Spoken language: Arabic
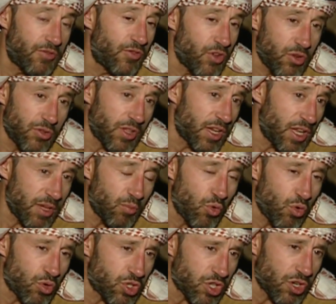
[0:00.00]
وما
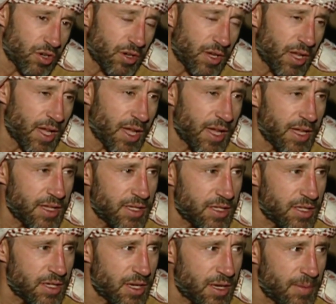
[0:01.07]
فعلوه قبل
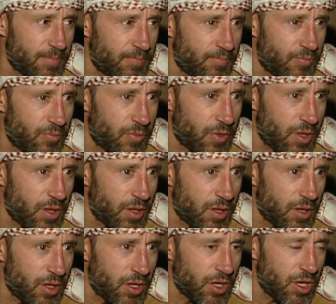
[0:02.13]
65 عاما
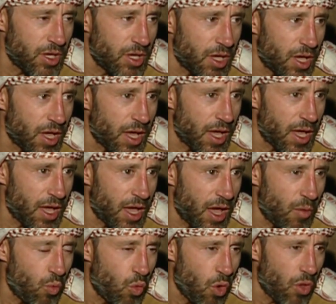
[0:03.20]
كان بأقل
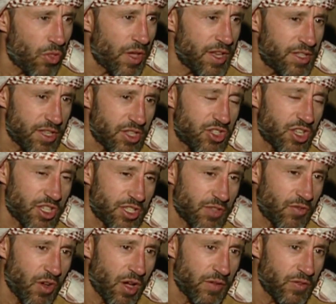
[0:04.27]
بكثير من
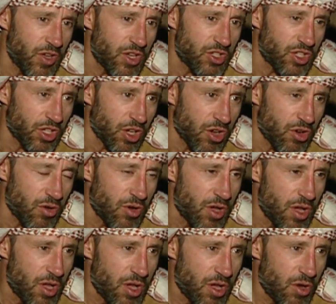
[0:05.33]
الأدوات التي لدينا
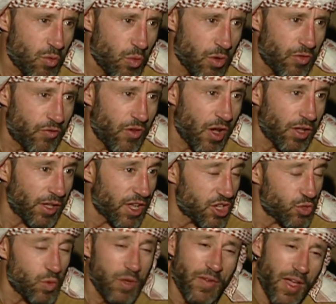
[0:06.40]
الآن
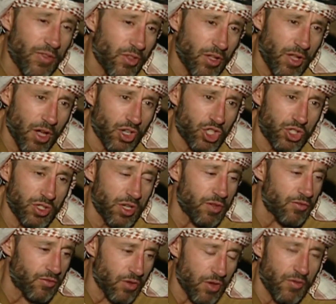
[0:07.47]
نحن
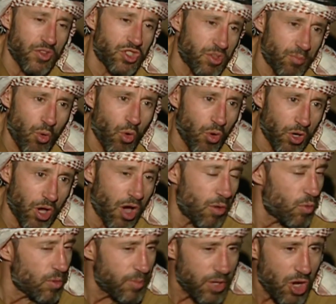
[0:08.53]
لدينا هنا سيارة
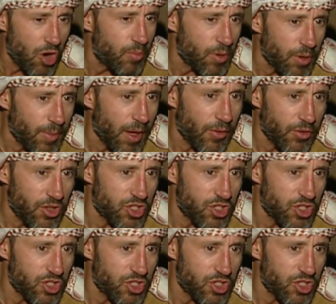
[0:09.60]
دعم مريحة